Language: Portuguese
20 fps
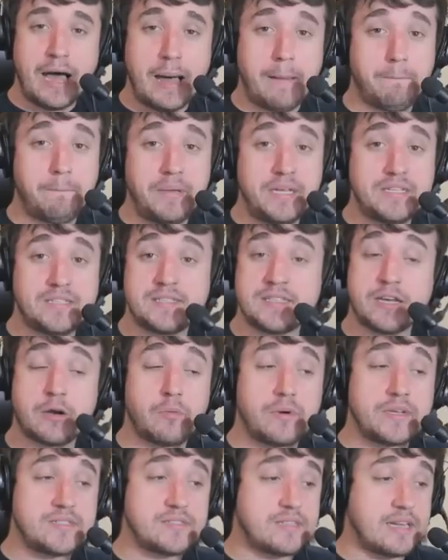a Pete
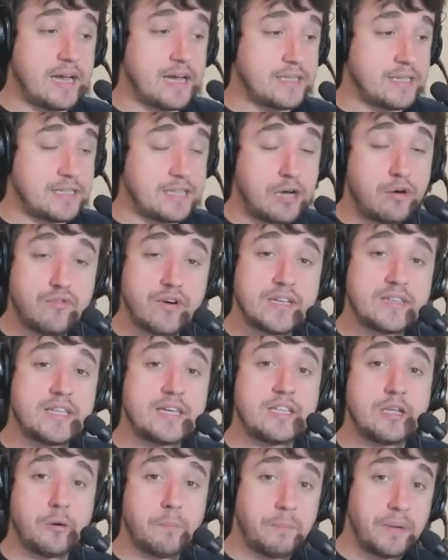sequestrada. Não vai
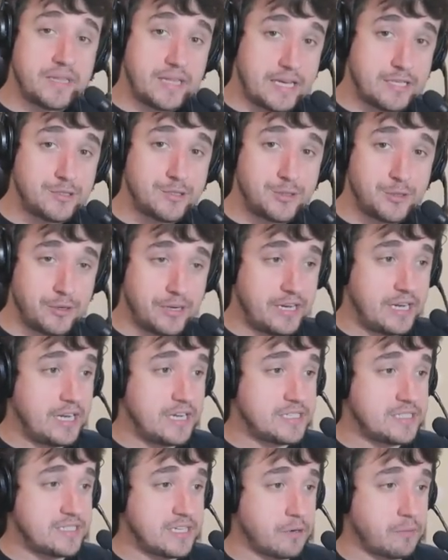ter nenhum pedaço de
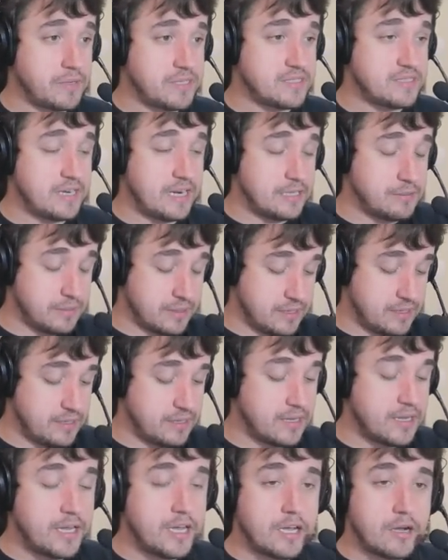orelha de sequestrado
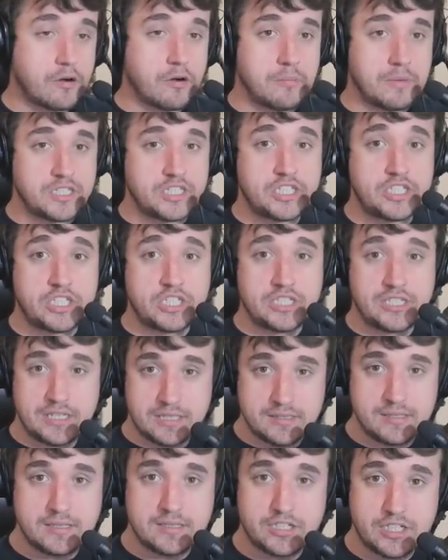aqui, como a gente
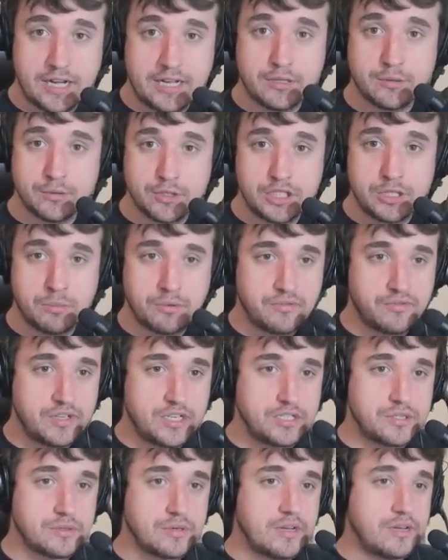disse já no último
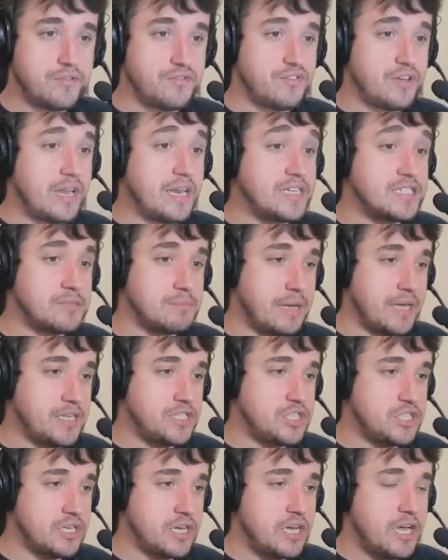vídeo,
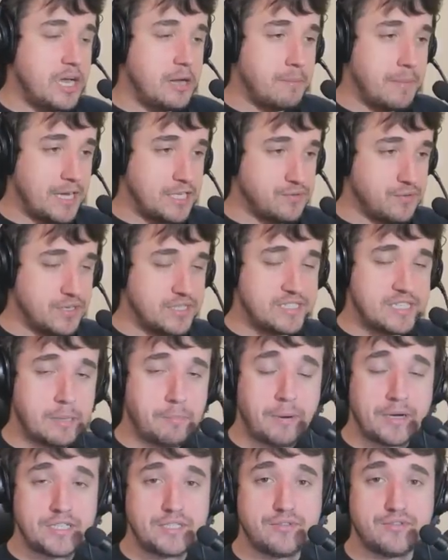felizmente. Mas você
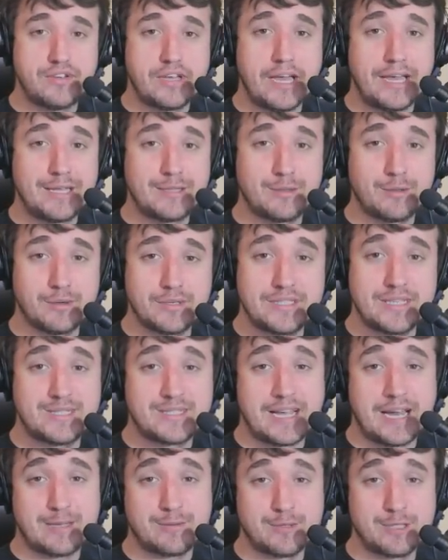pode ver aí todos
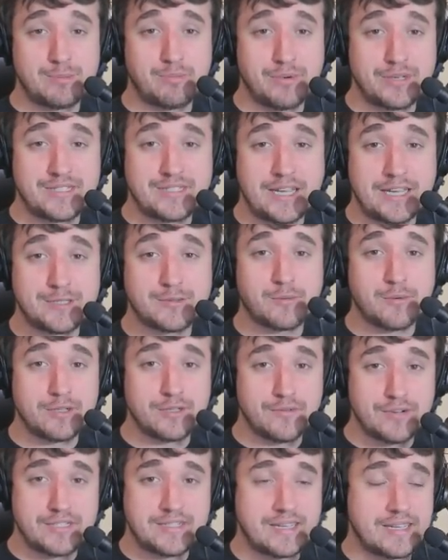esses cartões postais
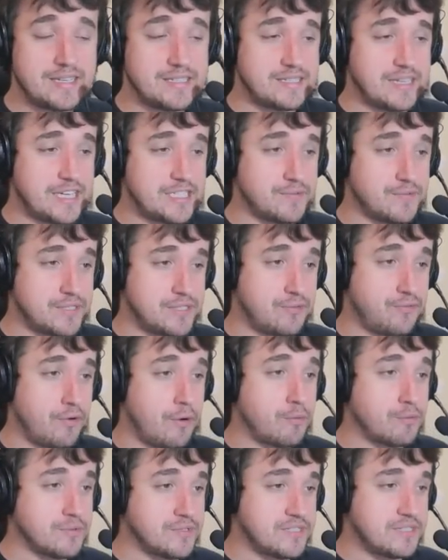quando você quiser, se você
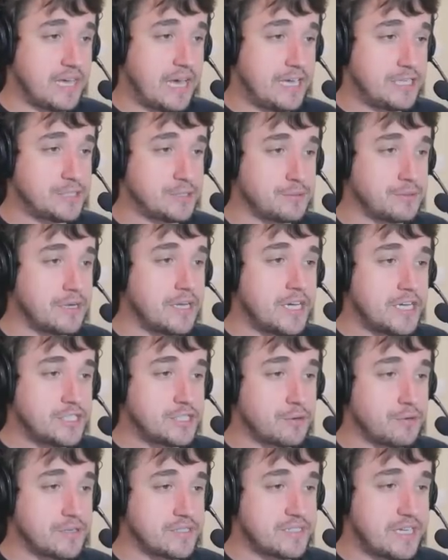for algum sádico
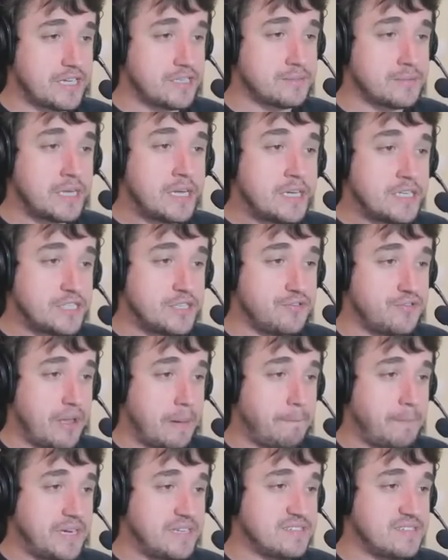de gostar de ver
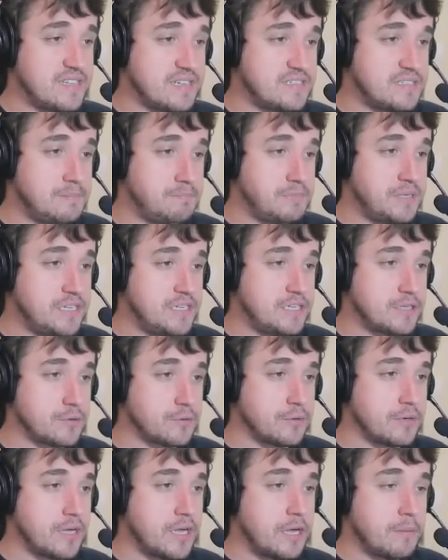a princesa em
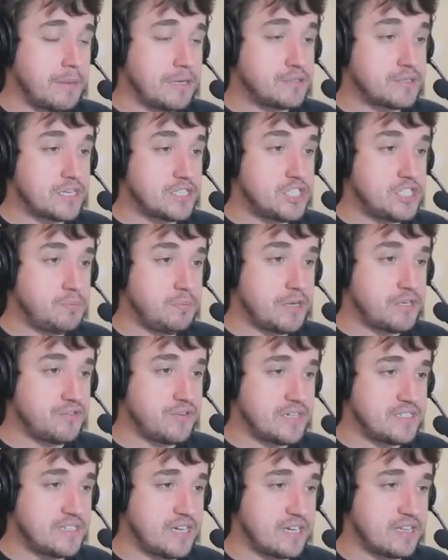perigo. Mas o que a gente pode
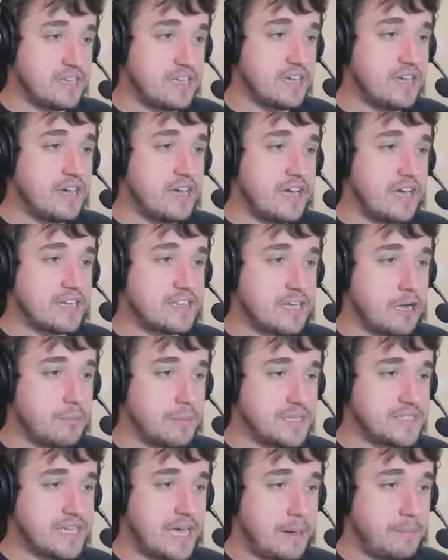fazer aqui é dar
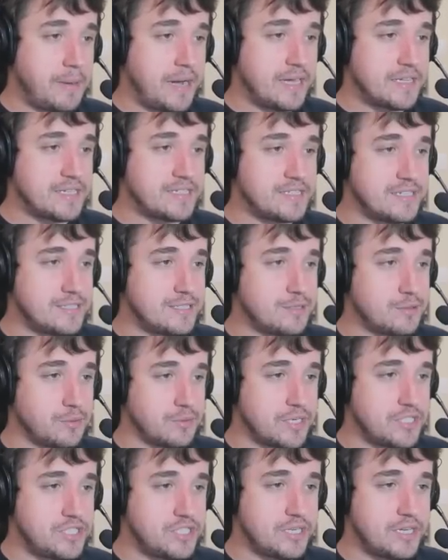umas rabadas nesse
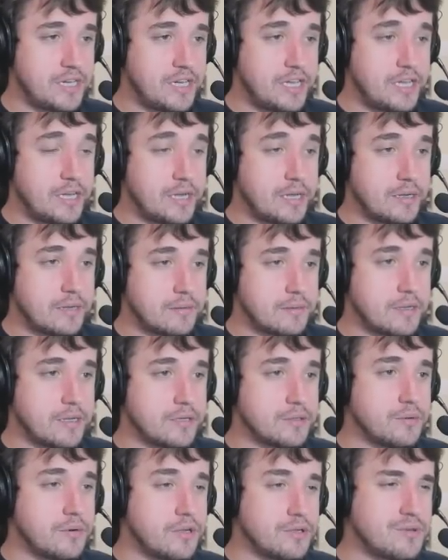Toad.
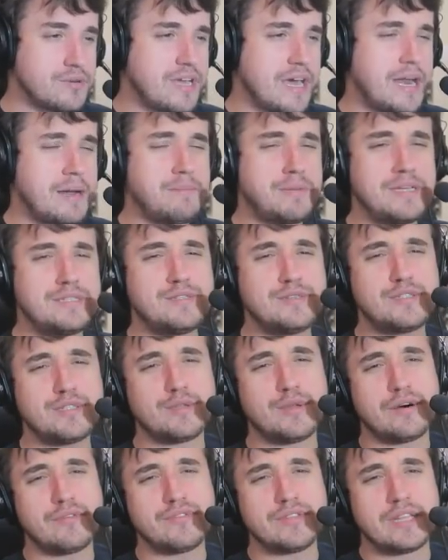Eu não, eu não quero abrir isso de
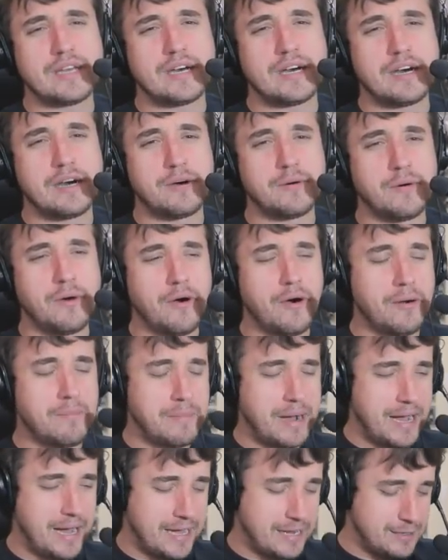novo, não. Ô,
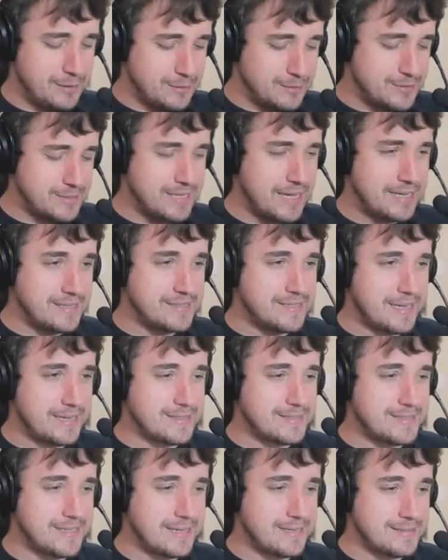Mario, sai,
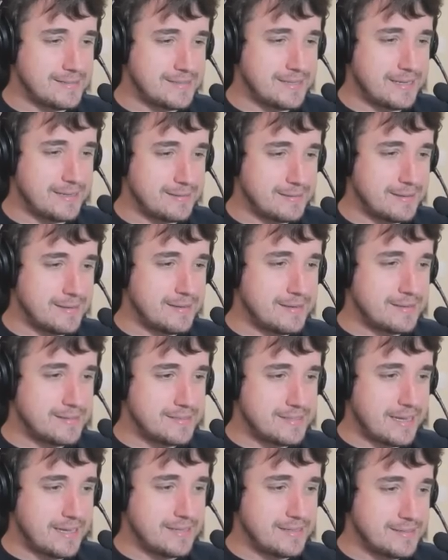sai, sai, sai,
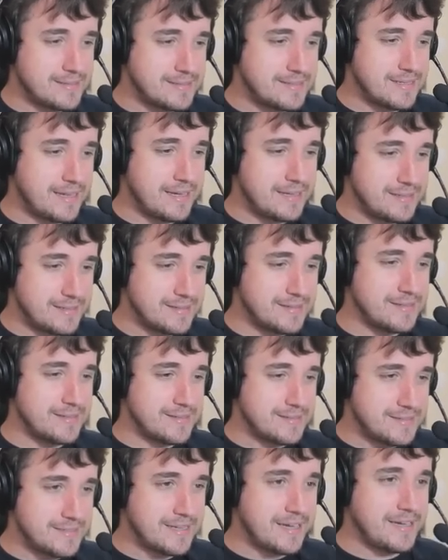sai, sai,
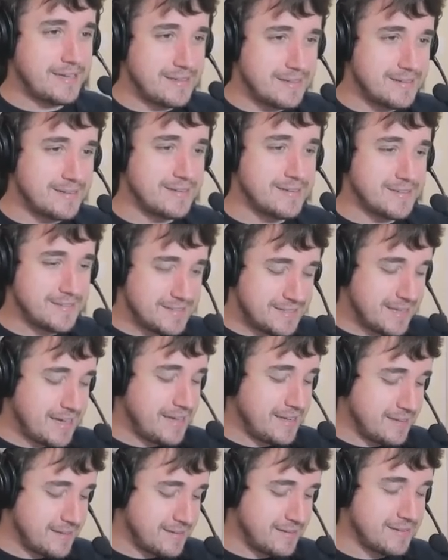sai,
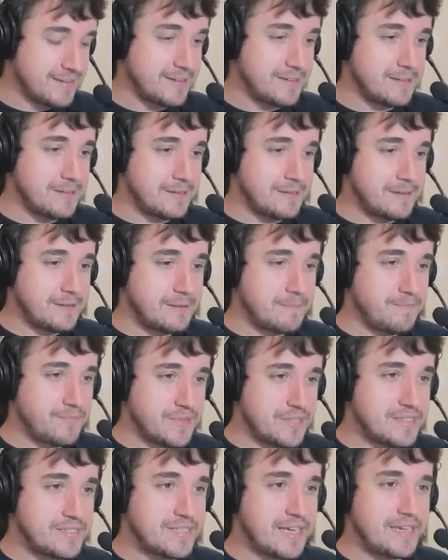sai.
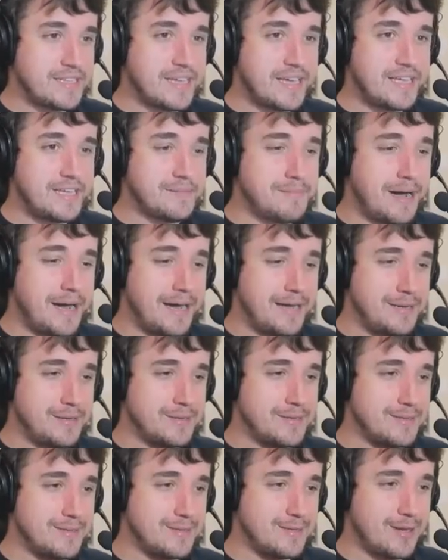Sai daí,
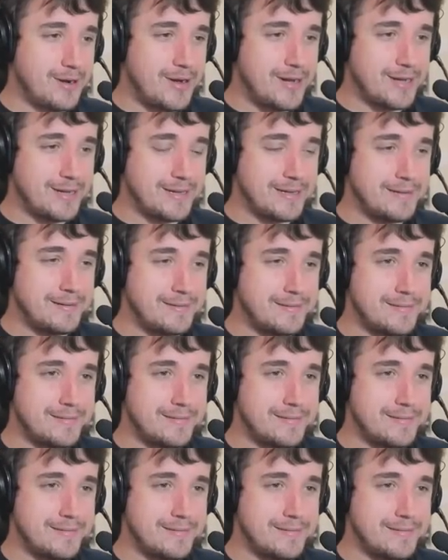Mario. Droga.